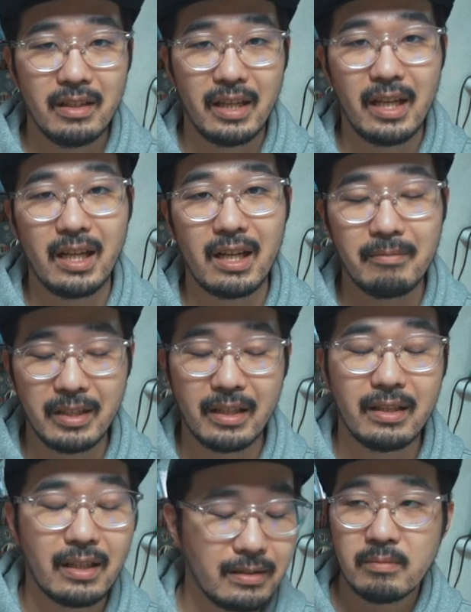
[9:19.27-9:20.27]
映画みた
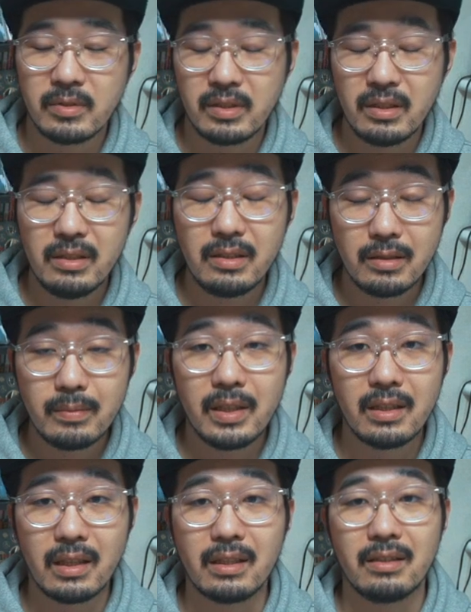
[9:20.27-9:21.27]
いなもう
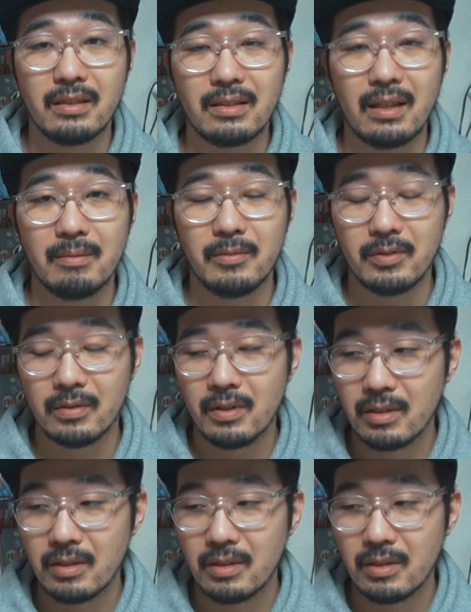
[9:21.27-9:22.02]
チーズバーガーってさもう